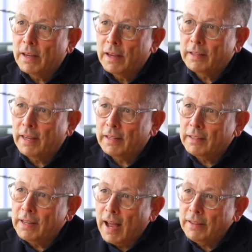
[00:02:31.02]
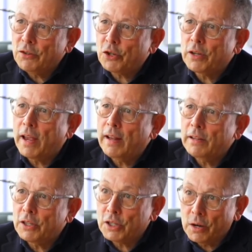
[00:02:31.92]
gehen ganz schnell
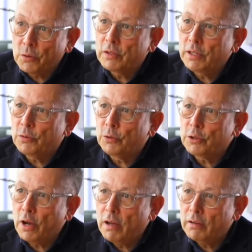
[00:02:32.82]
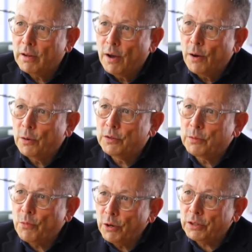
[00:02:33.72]
die Jalousien runter und sie
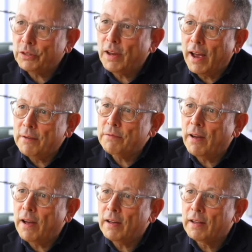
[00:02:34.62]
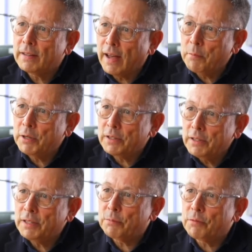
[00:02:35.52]
möchten einfach damit
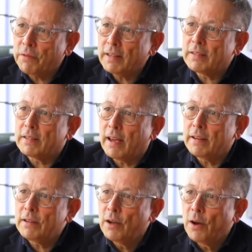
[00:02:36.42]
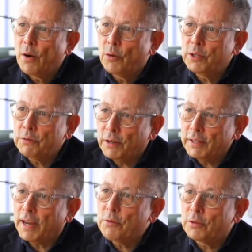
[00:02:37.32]
nicht befasst sein und die
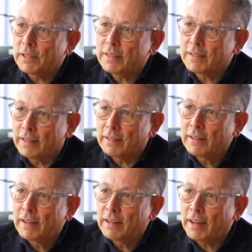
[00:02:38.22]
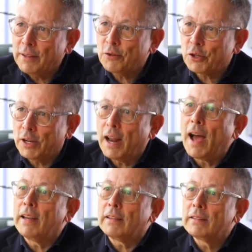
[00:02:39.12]
Verdrängung setzt dann ganz schnell
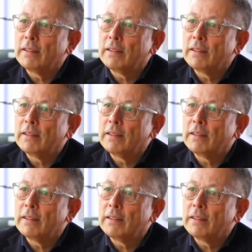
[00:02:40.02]
ein.